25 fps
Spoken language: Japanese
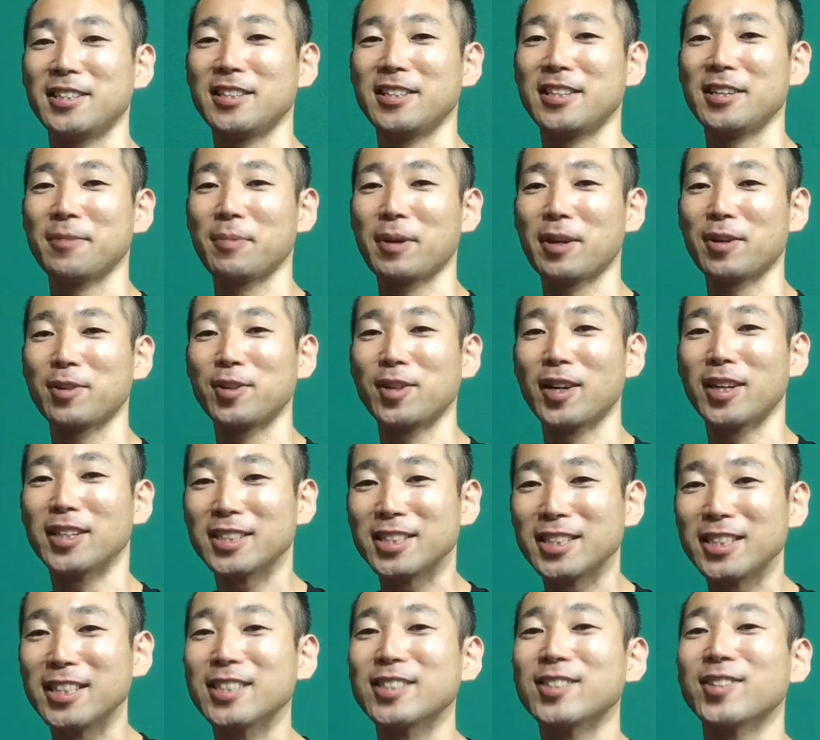やっぱ悔
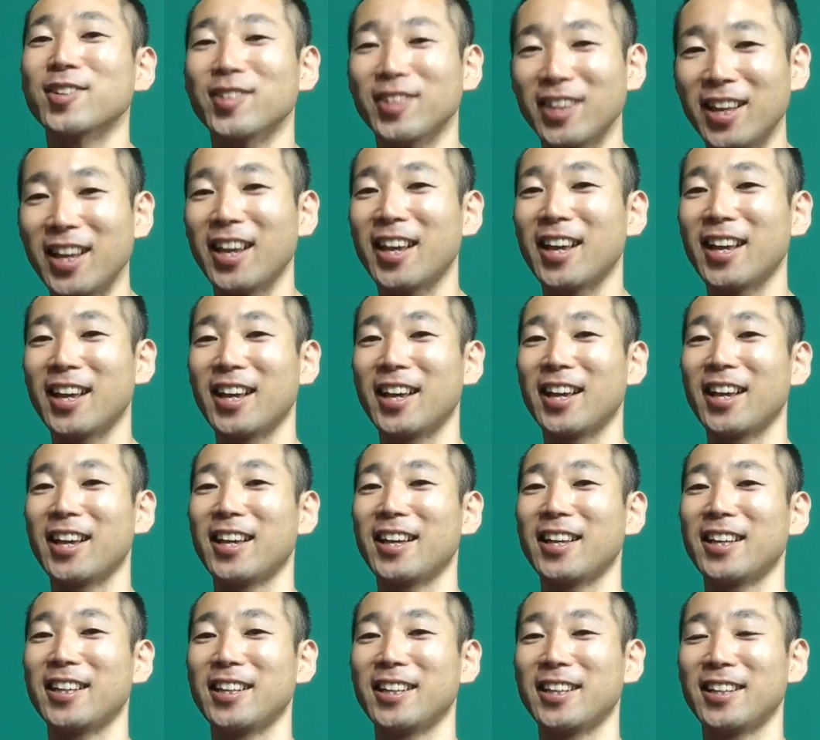しいですよね、
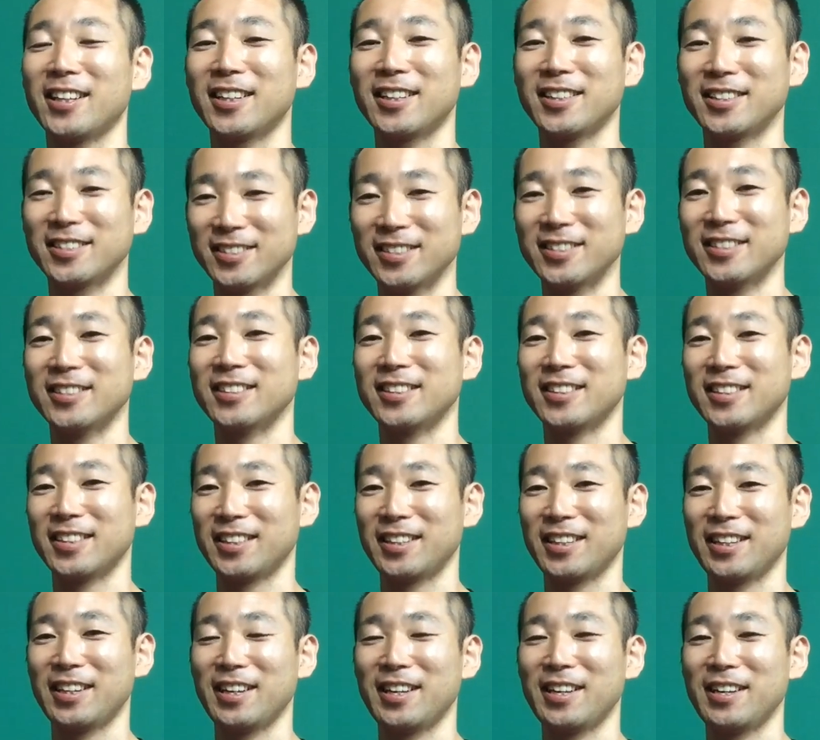うん、
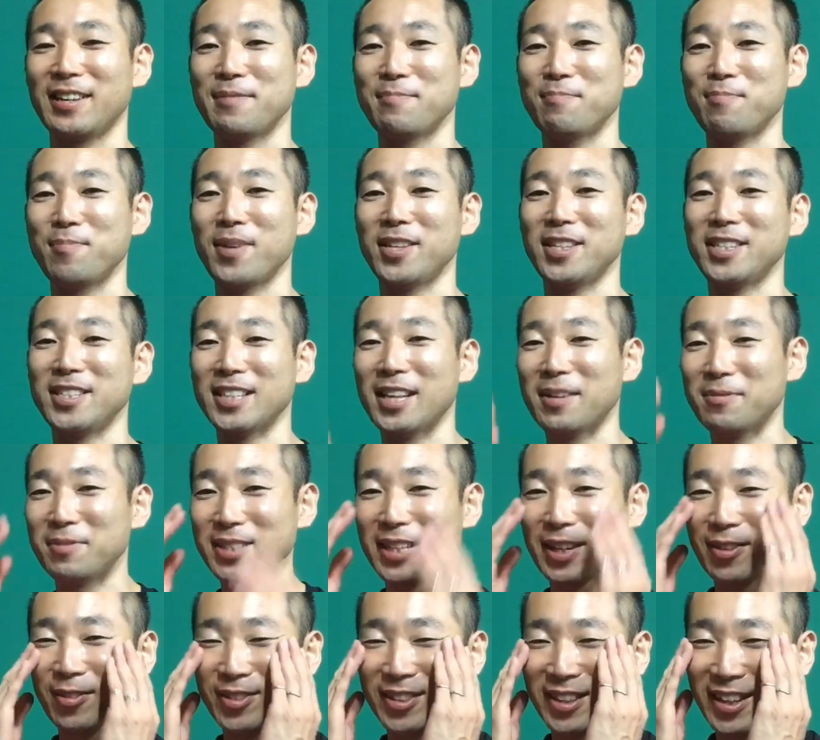目に
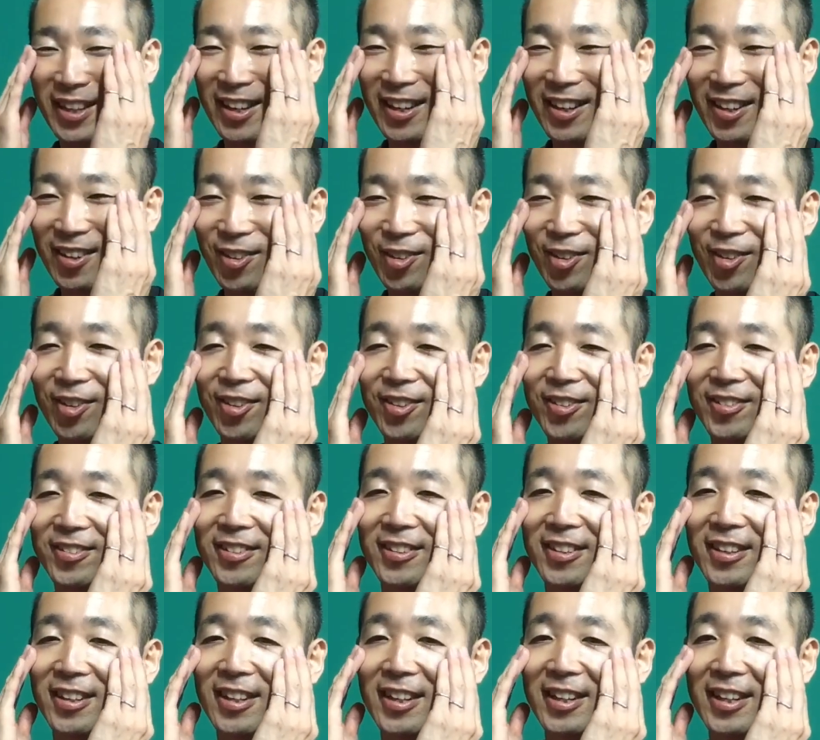涙をねこ
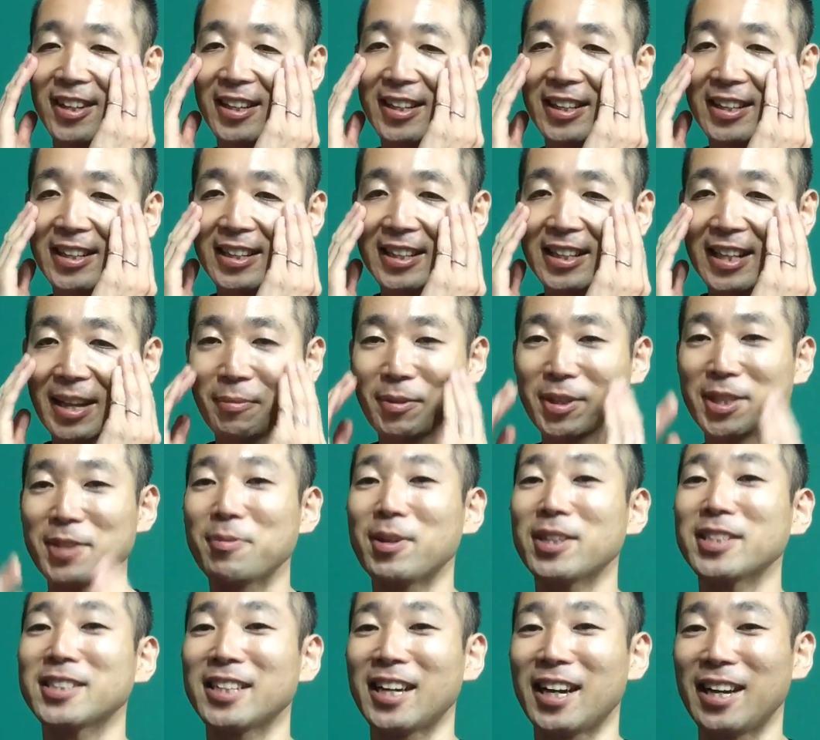う溜めて
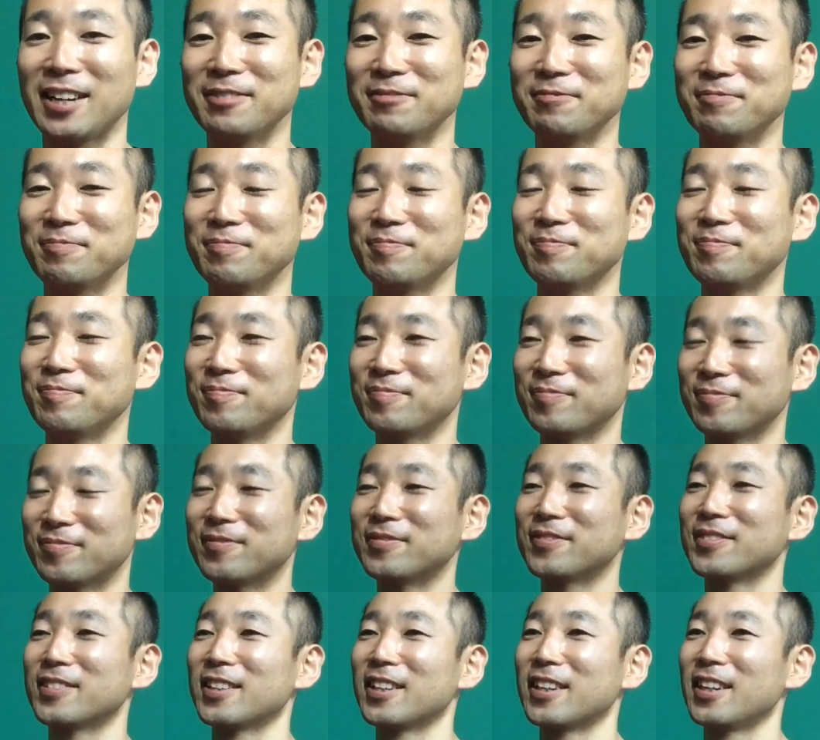ました
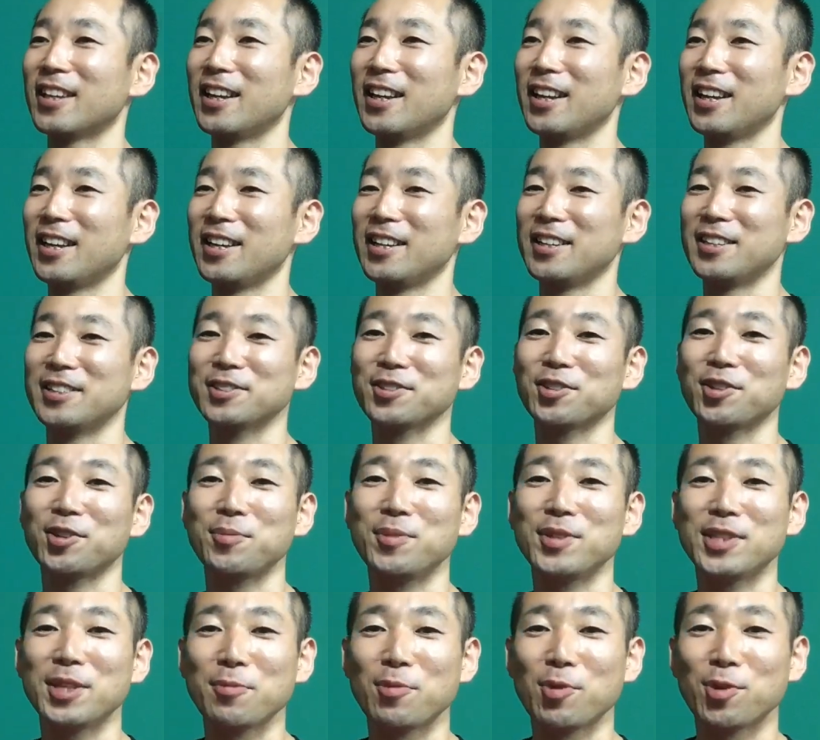それ
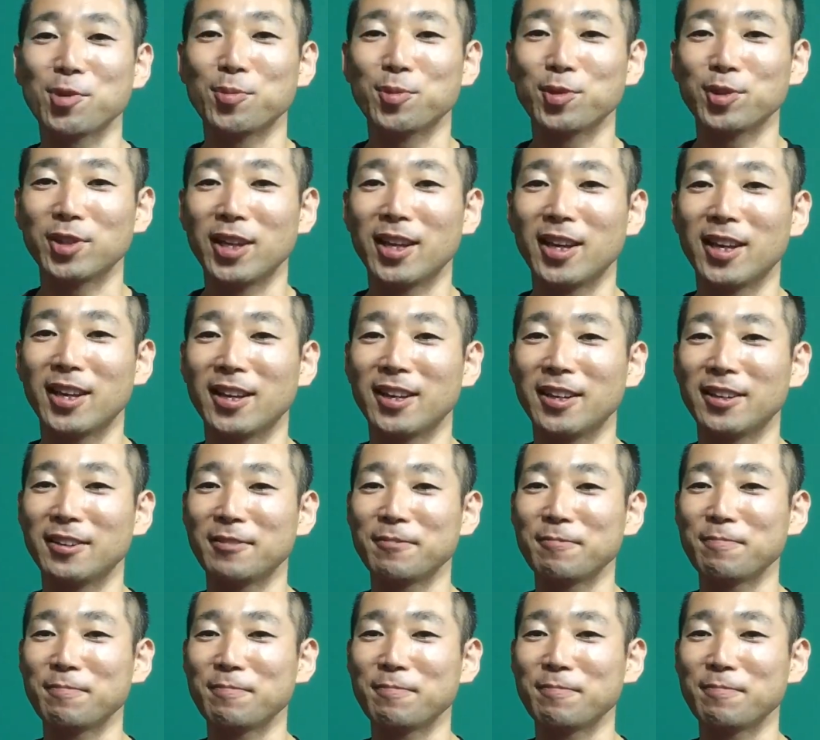見て僕もね